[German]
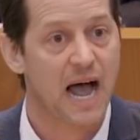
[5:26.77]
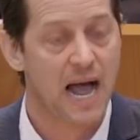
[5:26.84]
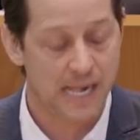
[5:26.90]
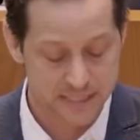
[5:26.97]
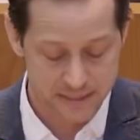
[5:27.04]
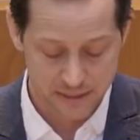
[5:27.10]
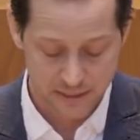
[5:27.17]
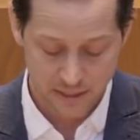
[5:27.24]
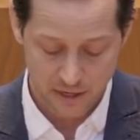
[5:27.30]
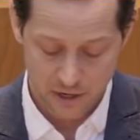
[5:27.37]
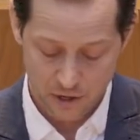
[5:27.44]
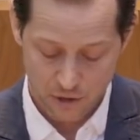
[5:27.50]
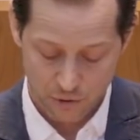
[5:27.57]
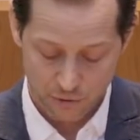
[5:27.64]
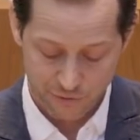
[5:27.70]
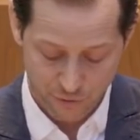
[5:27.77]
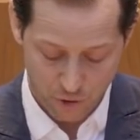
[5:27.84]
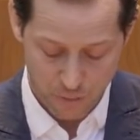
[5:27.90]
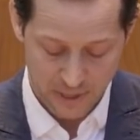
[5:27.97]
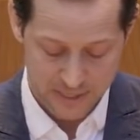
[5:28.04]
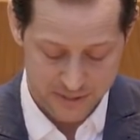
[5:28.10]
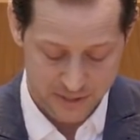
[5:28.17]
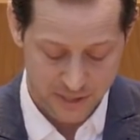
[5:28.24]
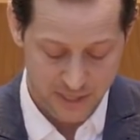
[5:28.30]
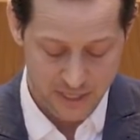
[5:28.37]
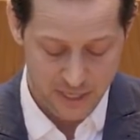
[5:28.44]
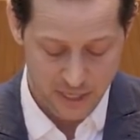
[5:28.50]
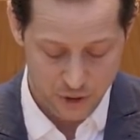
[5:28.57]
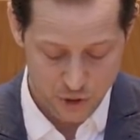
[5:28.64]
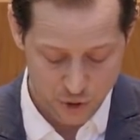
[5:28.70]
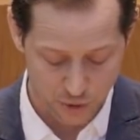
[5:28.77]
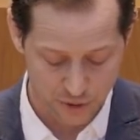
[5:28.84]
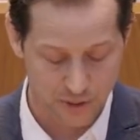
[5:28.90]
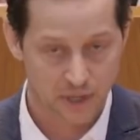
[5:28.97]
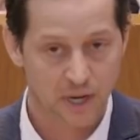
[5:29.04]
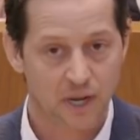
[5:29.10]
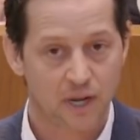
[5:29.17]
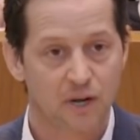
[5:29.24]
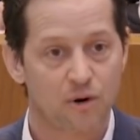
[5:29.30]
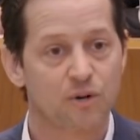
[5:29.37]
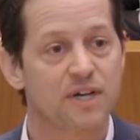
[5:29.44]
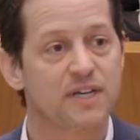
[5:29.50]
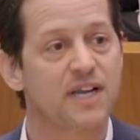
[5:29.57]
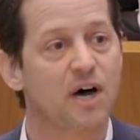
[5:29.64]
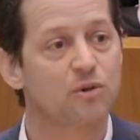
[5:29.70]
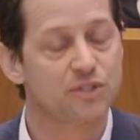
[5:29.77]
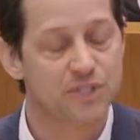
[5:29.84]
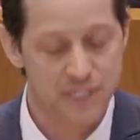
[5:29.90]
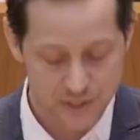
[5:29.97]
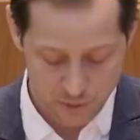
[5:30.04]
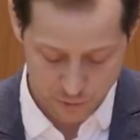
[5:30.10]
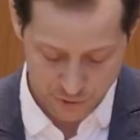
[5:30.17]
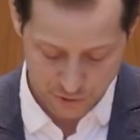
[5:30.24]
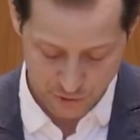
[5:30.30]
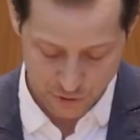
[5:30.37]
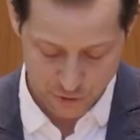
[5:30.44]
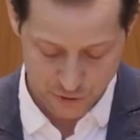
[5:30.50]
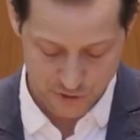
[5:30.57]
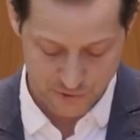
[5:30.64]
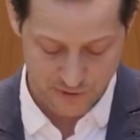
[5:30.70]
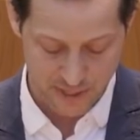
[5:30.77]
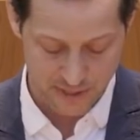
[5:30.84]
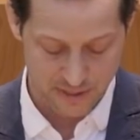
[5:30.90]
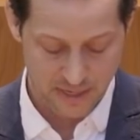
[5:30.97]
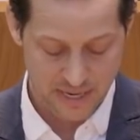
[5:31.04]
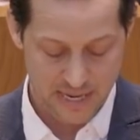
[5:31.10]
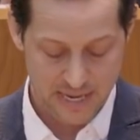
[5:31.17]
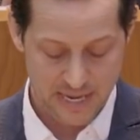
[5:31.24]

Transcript: Alte und Vorbelastete hingegen schon. Und genau diese müssen geschützt werden.